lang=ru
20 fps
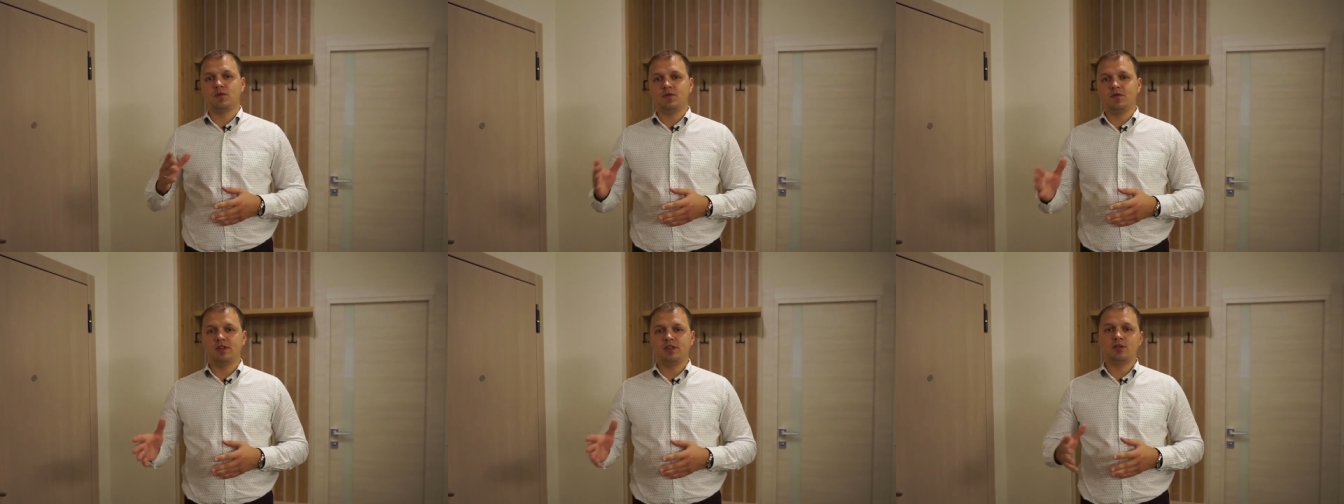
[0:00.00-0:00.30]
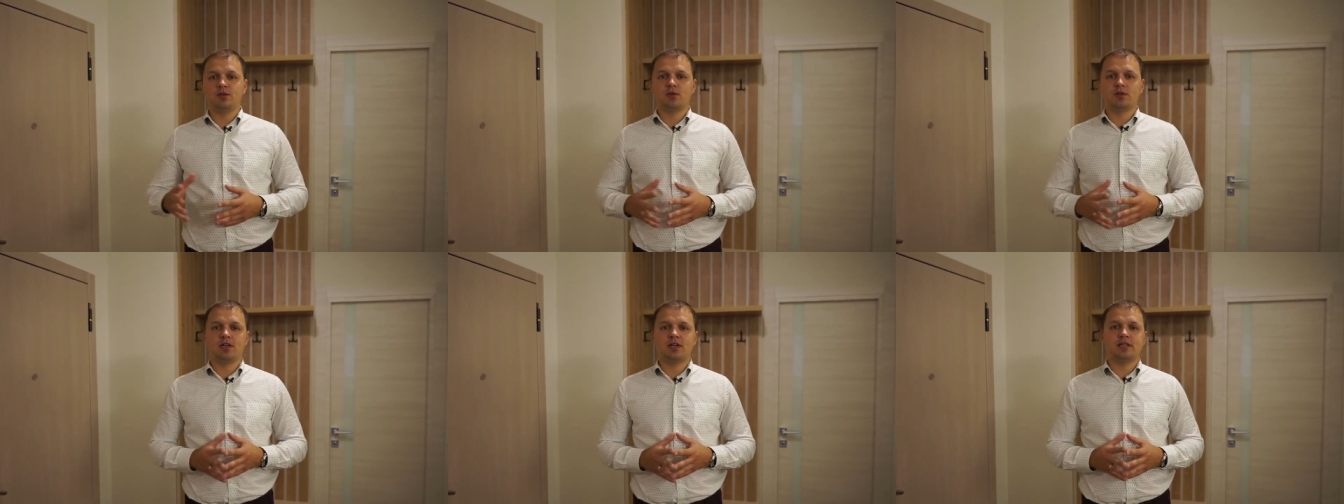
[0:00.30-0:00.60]

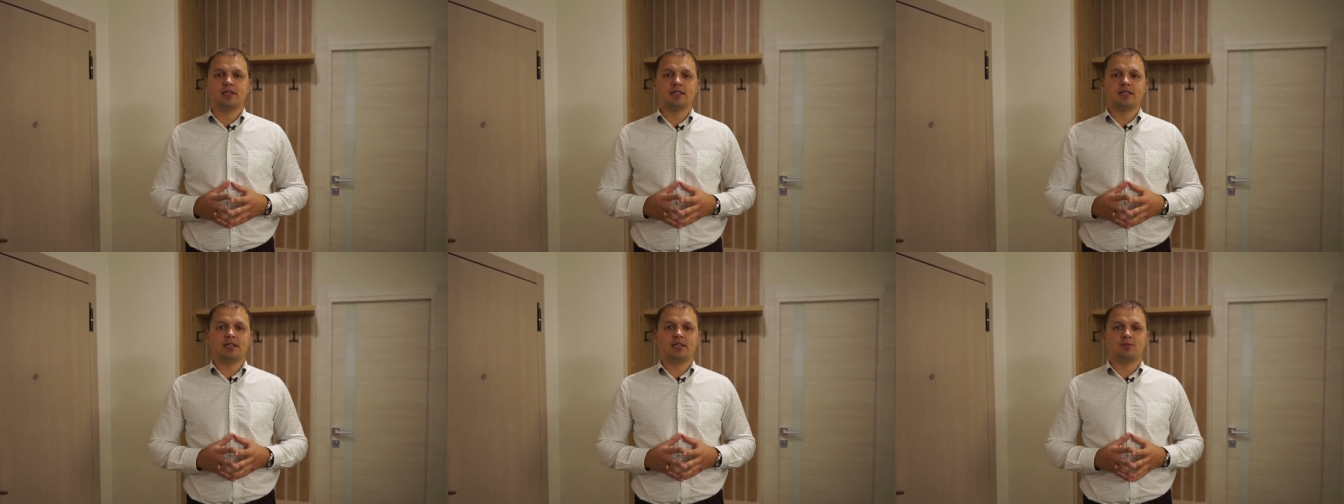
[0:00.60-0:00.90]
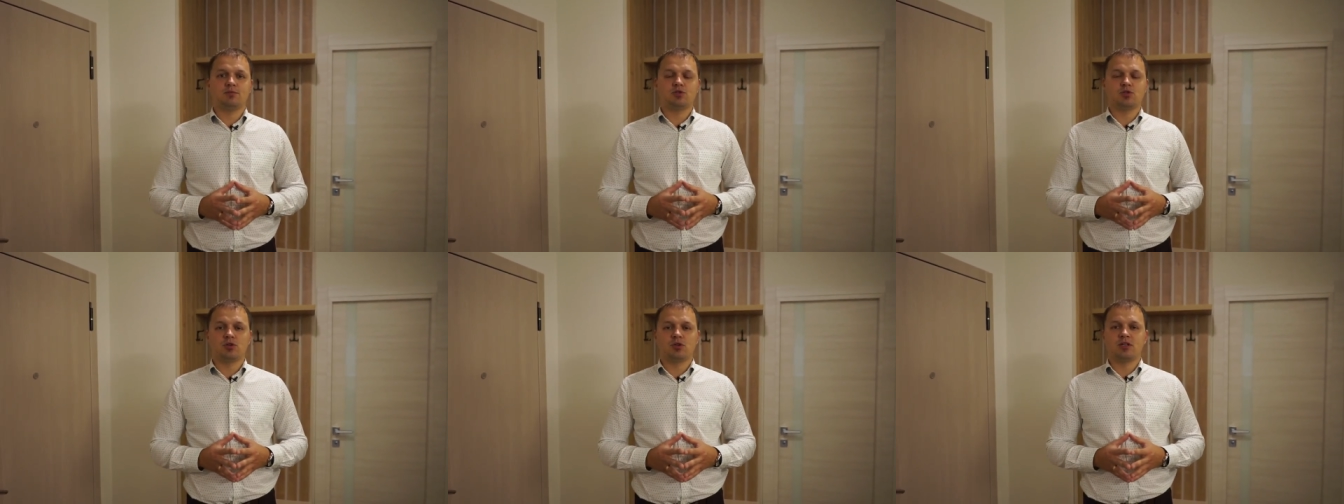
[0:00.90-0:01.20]
видео каких-то
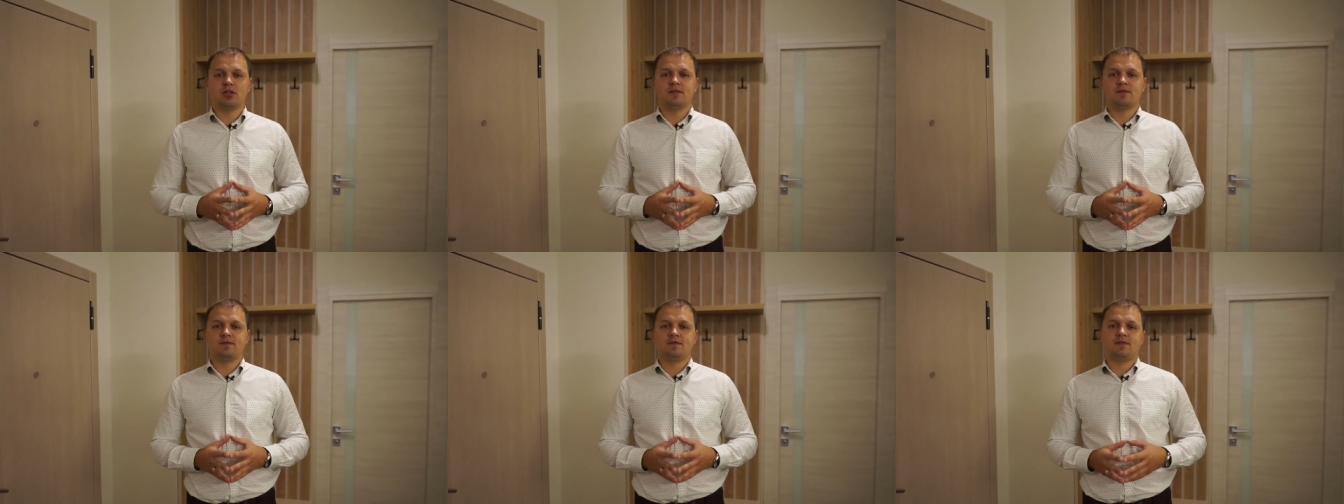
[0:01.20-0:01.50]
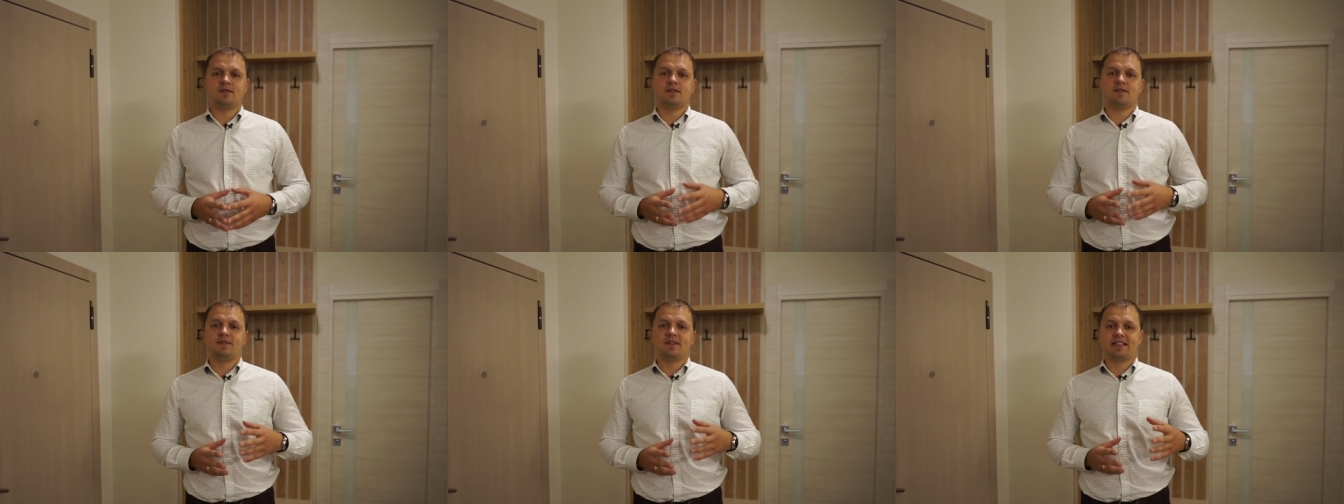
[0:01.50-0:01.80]
обзоров,
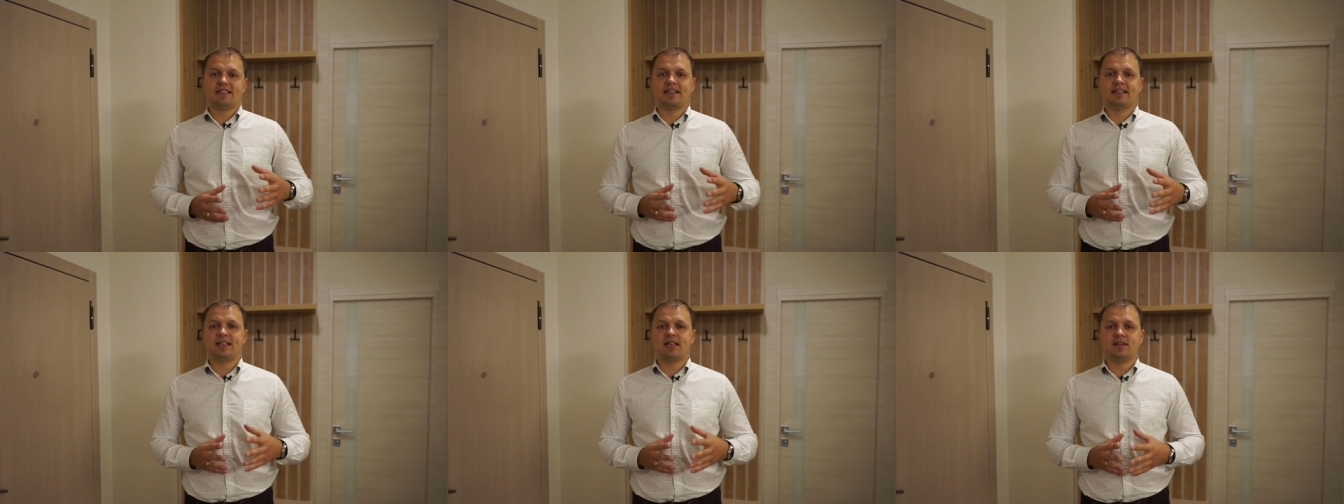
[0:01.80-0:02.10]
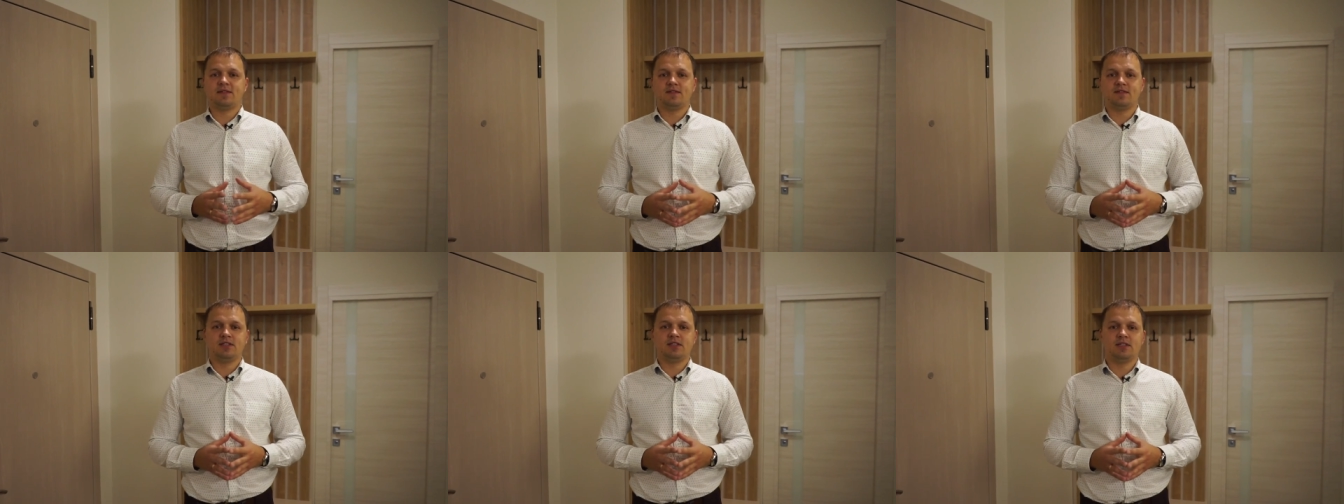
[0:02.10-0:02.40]

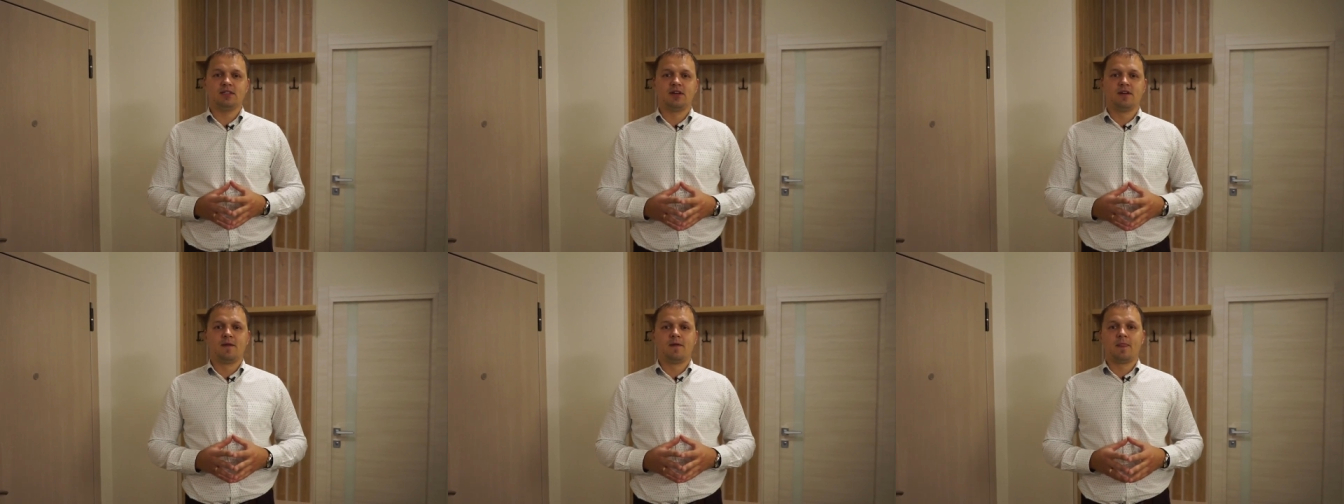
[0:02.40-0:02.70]
фотографий.